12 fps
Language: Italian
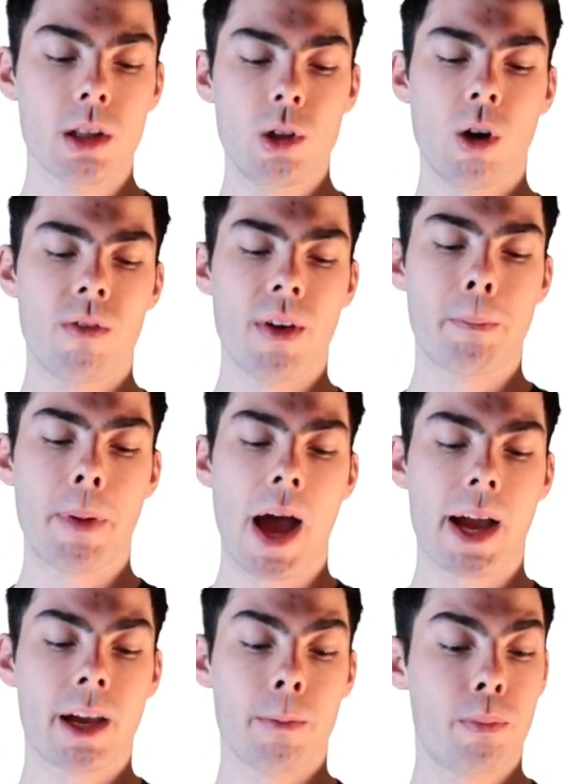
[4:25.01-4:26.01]
dove
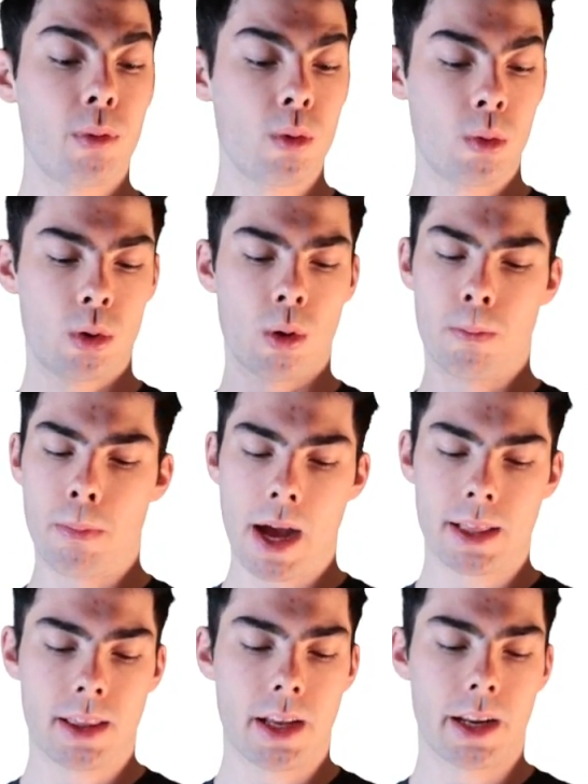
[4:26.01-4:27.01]

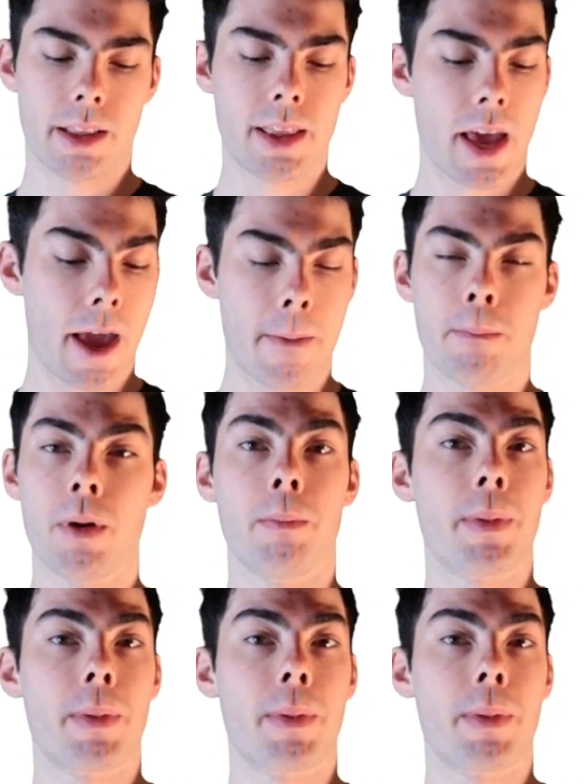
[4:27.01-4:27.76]
pack.batteryTemp